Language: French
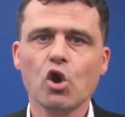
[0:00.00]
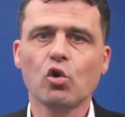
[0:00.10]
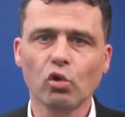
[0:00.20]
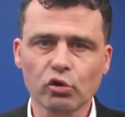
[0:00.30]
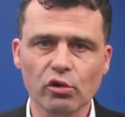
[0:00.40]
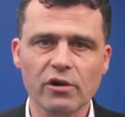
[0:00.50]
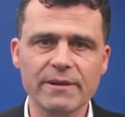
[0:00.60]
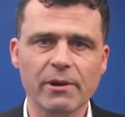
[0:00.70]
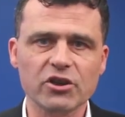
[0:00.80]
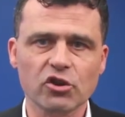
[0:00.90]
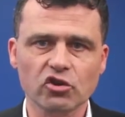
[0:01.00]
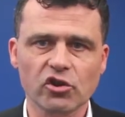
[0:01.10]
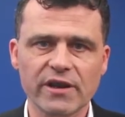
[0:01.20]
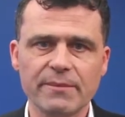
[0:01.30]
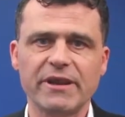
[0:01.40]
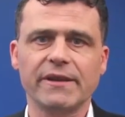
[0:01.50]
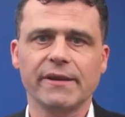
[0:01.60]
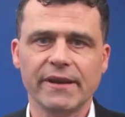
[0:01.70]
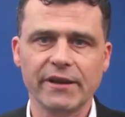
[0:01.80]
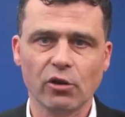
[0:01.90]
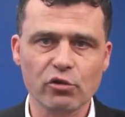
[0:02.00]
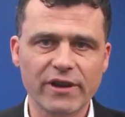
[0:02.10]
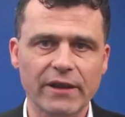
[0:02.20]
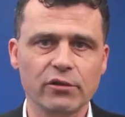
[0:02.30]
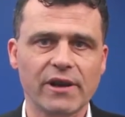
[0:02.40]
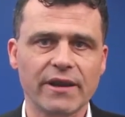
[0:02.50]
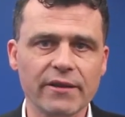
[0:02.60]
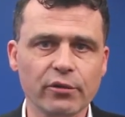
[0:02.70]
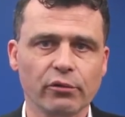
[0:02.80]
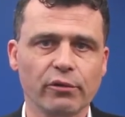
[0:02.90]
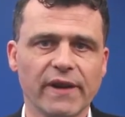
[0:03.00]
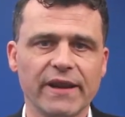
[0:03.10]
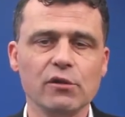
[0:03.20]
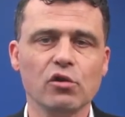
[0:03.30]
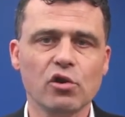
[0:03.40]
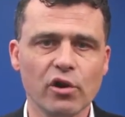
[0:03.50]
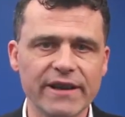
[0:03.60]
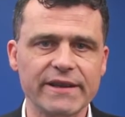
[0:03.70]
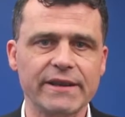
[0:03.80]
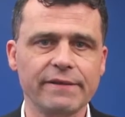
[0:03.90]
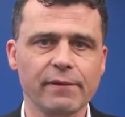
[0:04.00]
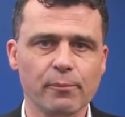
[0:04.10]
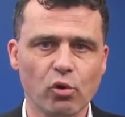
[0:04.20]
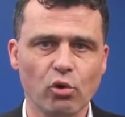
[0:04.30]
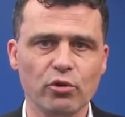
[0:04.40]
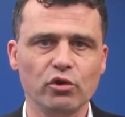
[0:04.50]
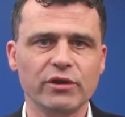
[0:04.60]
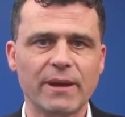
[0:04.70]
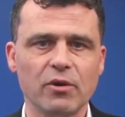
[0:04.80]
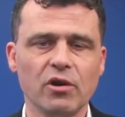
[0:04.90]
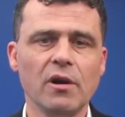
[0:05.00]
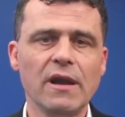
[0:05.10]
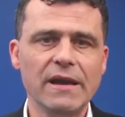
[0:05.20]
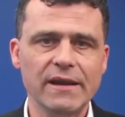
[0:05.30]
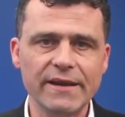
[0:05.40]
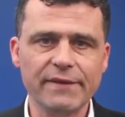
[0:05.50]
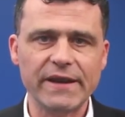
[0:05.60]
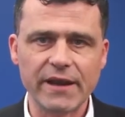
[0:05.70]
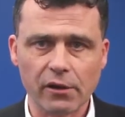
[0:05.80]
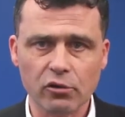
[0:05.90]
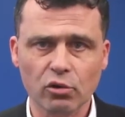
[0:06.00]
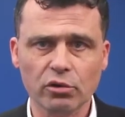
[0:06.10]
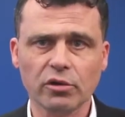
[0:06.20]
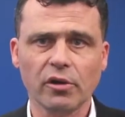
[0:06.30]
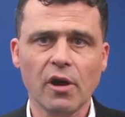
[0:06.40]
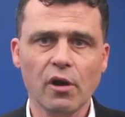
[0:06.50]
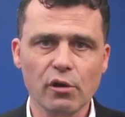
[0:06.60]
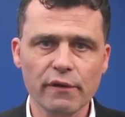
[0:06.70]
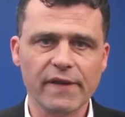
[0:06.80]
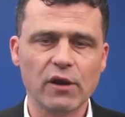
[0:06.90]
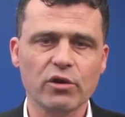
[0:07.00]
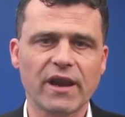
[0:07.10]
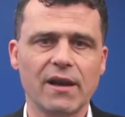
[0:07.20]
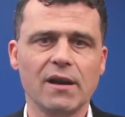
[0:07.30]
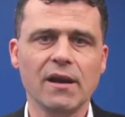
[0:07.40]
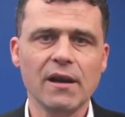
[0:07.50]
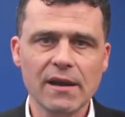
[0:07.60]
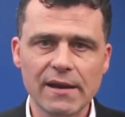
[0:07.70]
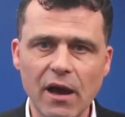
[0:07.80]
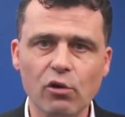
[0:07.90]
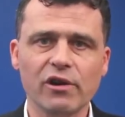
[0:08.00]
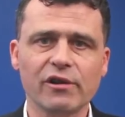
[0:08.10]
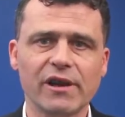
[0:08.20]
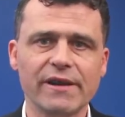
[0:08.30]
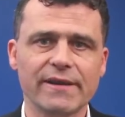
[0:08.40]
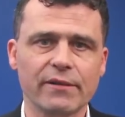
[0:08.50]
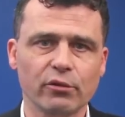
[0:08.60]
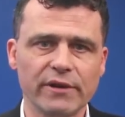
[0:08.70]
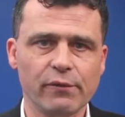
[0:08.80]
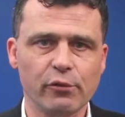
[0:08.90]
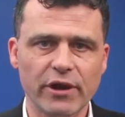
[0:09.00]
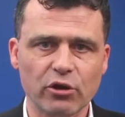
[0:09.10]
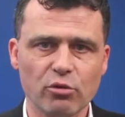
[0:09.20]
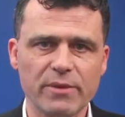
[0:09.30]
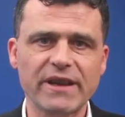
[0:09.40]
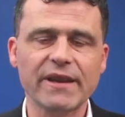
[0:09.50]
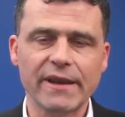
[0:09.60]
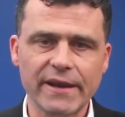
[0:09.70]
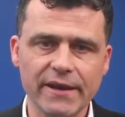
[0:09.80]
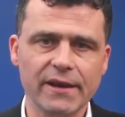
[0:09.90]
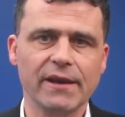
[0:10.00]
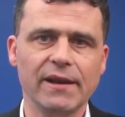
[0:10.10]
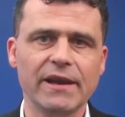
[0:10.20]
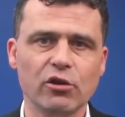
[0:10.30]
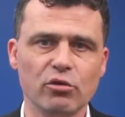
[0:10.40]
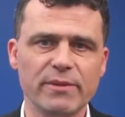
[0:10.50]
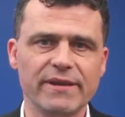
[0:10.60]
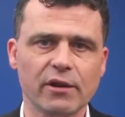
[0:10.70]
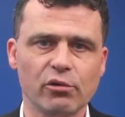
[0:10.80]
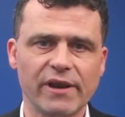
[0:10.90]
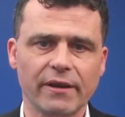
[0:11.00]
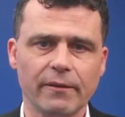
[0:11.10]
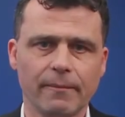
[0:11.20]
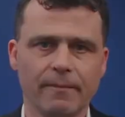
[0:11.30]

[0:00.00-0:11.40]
Contre le libre-échange sans limite et dans le cadre de la nation souveraine, le collectif promeut notamment les filières courtes, le fait local, la relocalisation des flux économiques et l'économie circulaire.